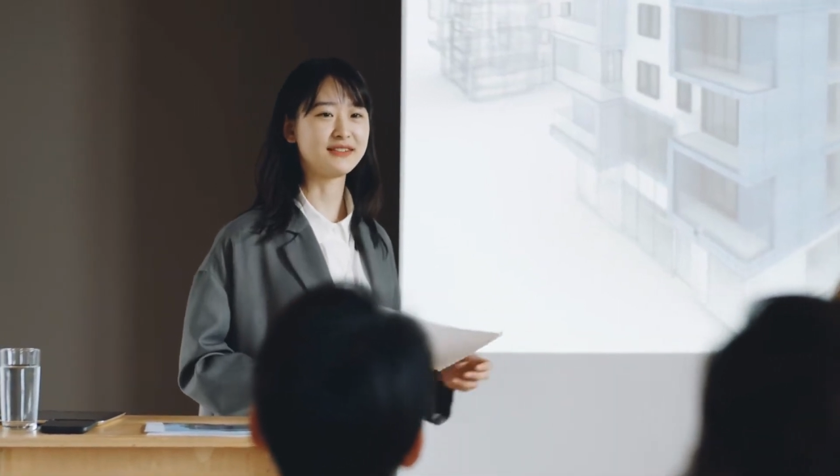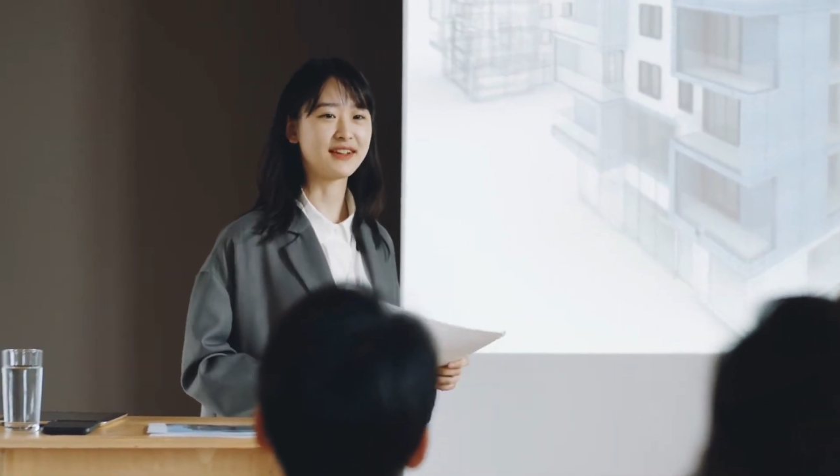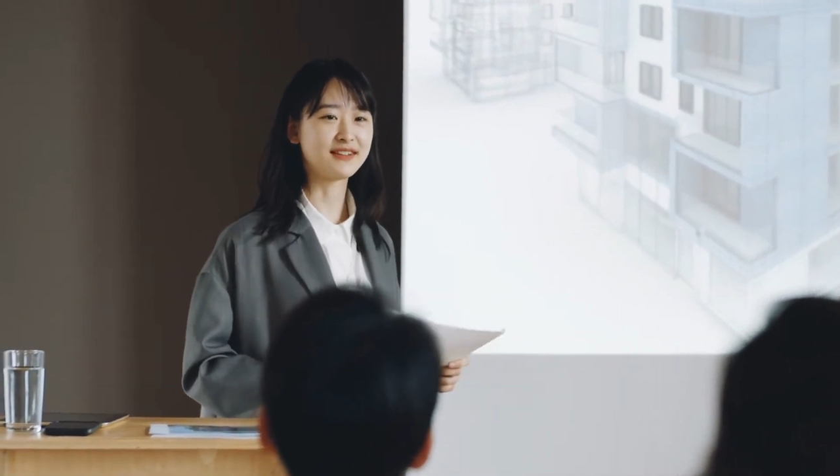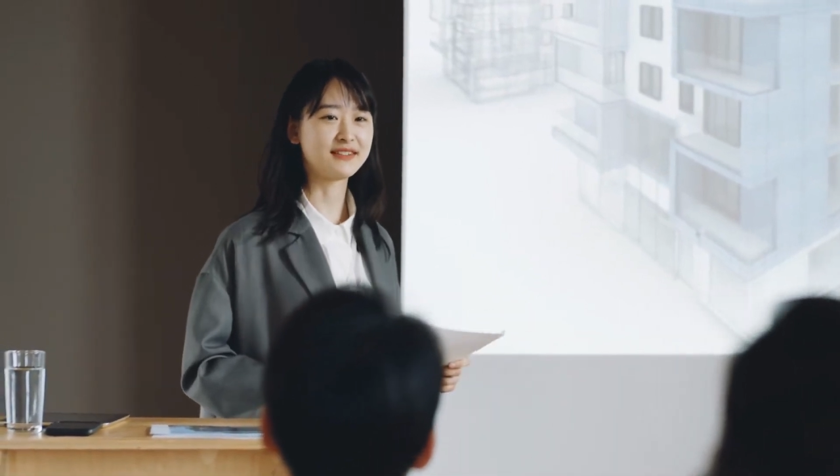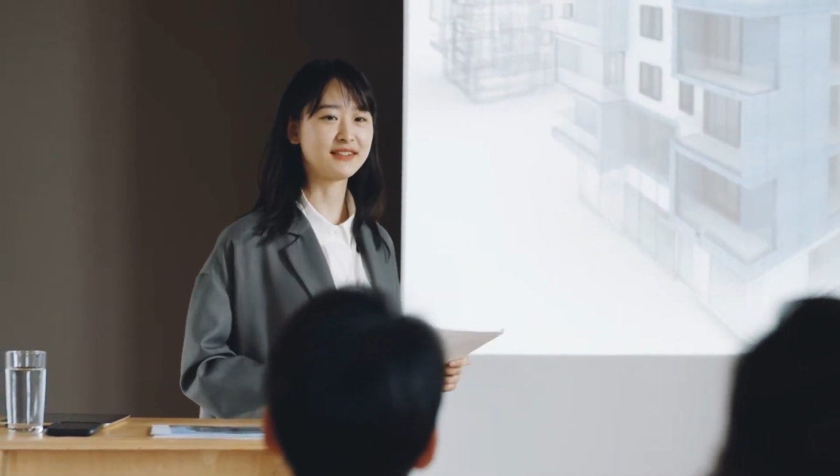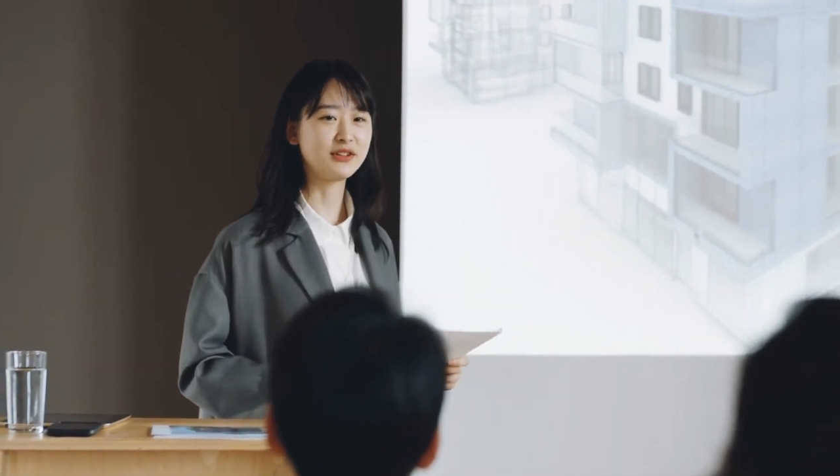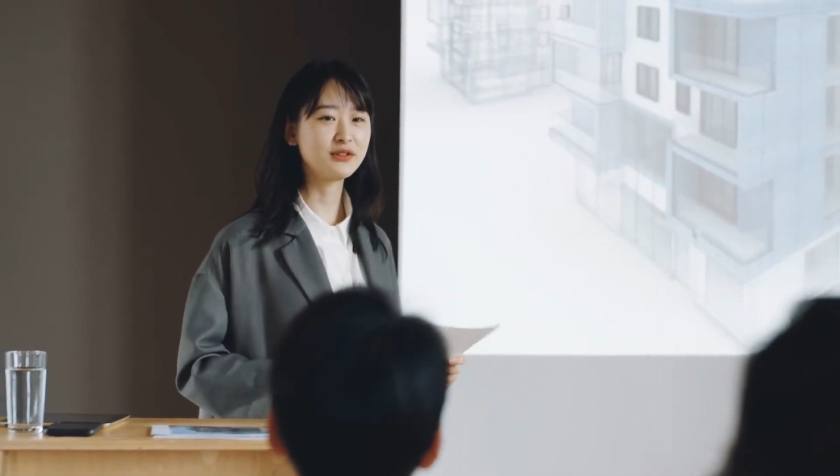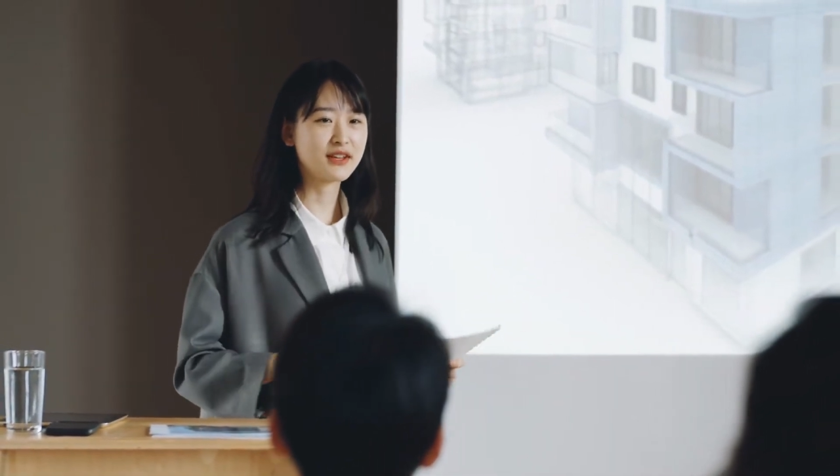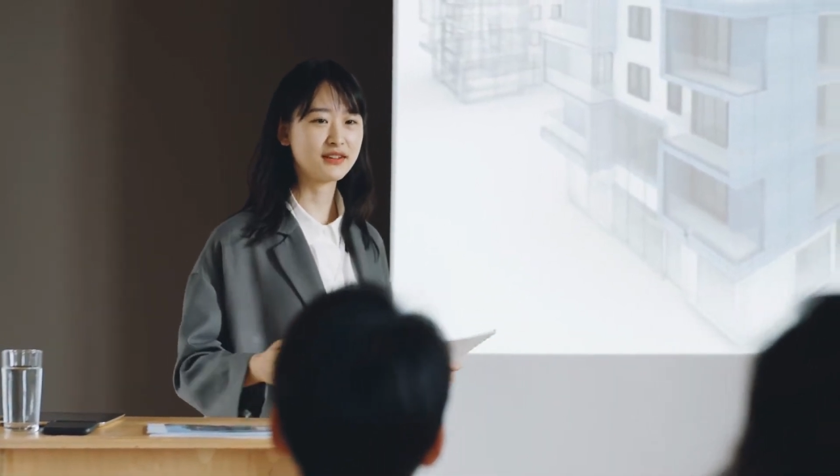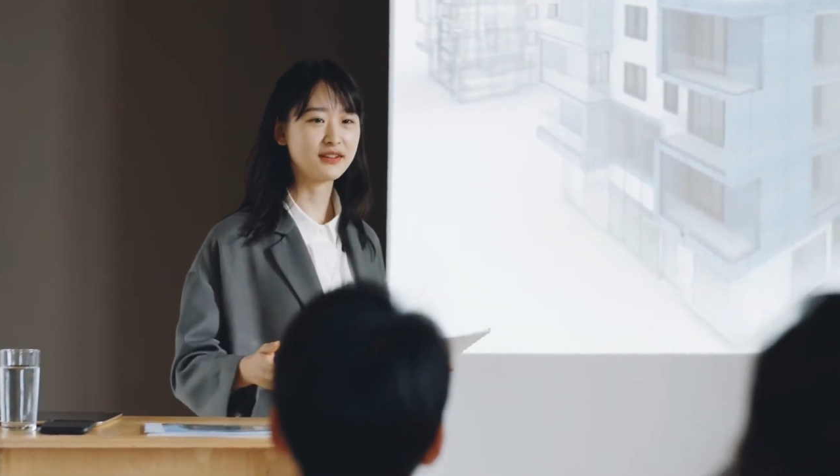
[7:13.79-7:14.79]
hiểm cỡ
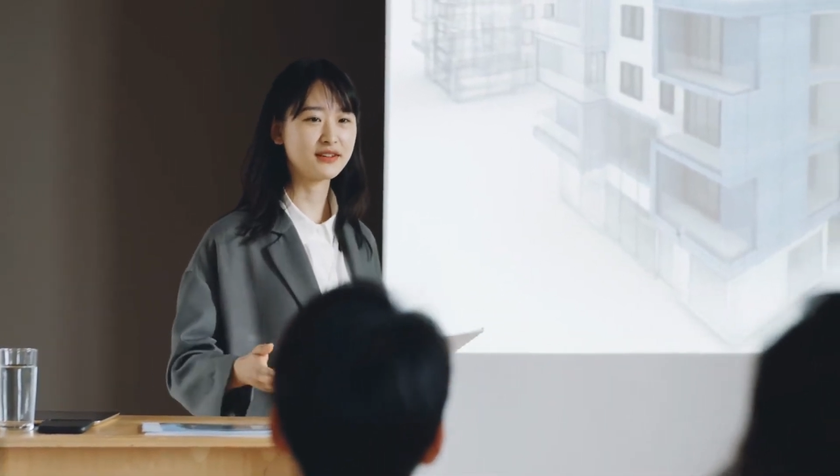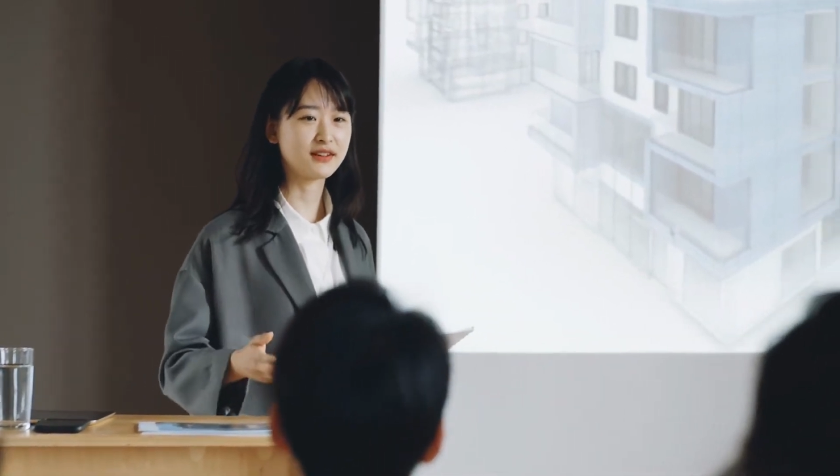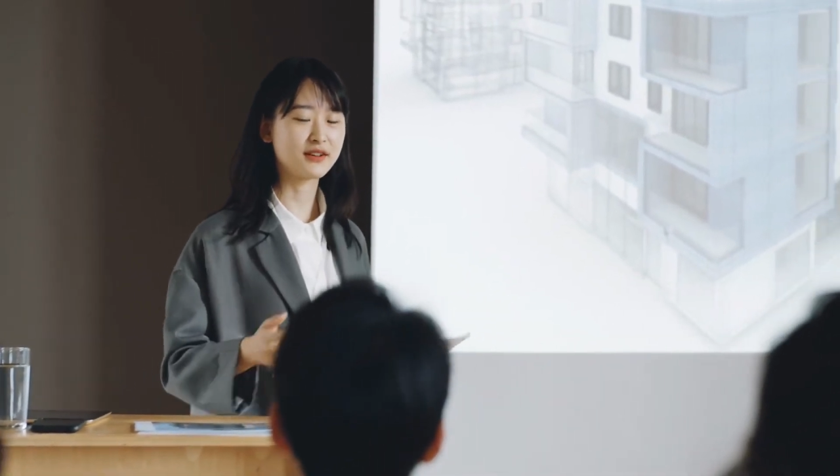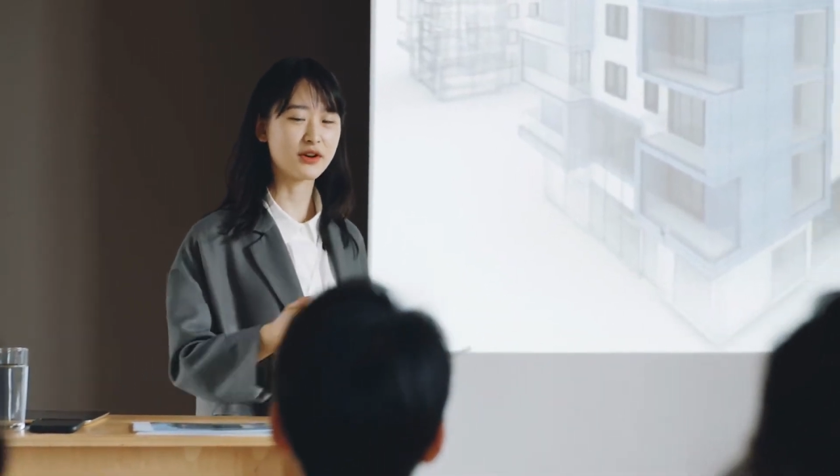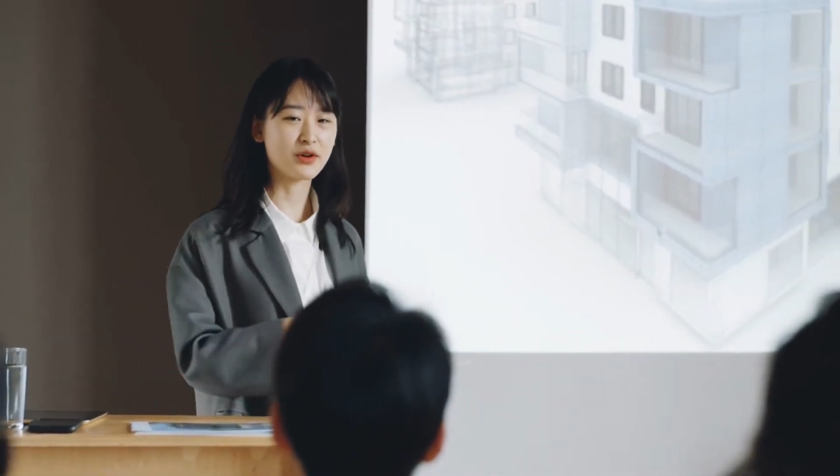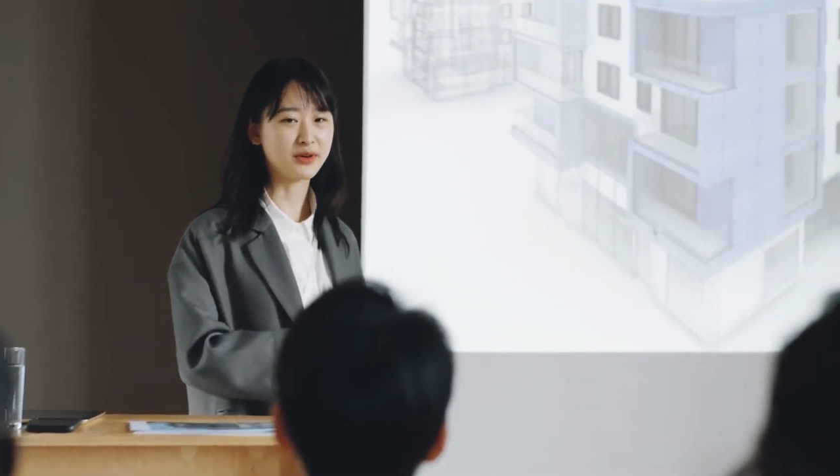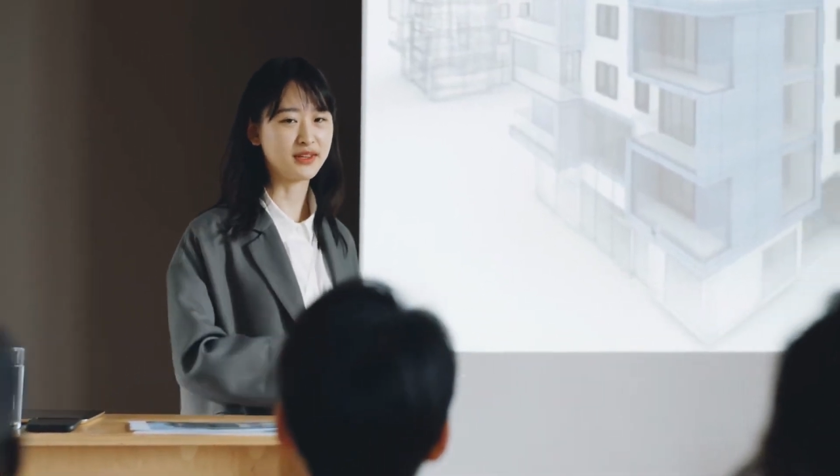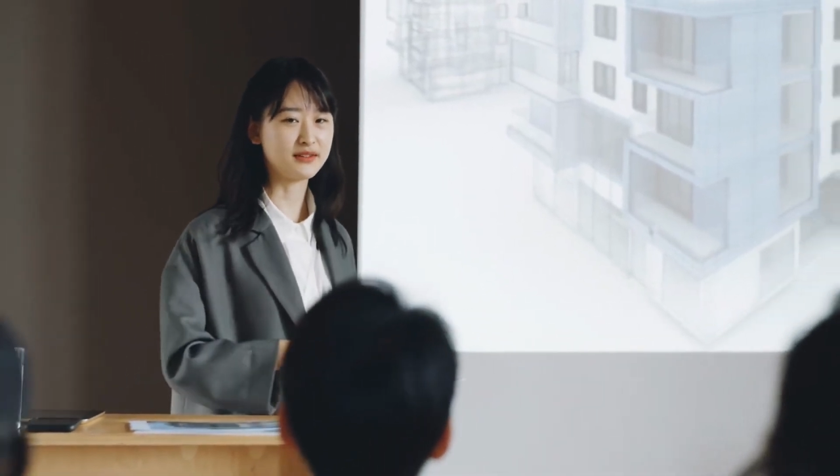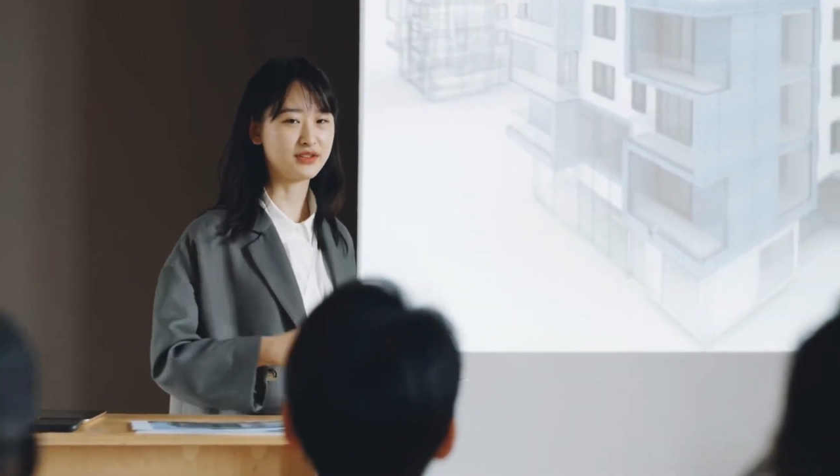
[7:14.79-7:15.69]
nào chứ, mau phái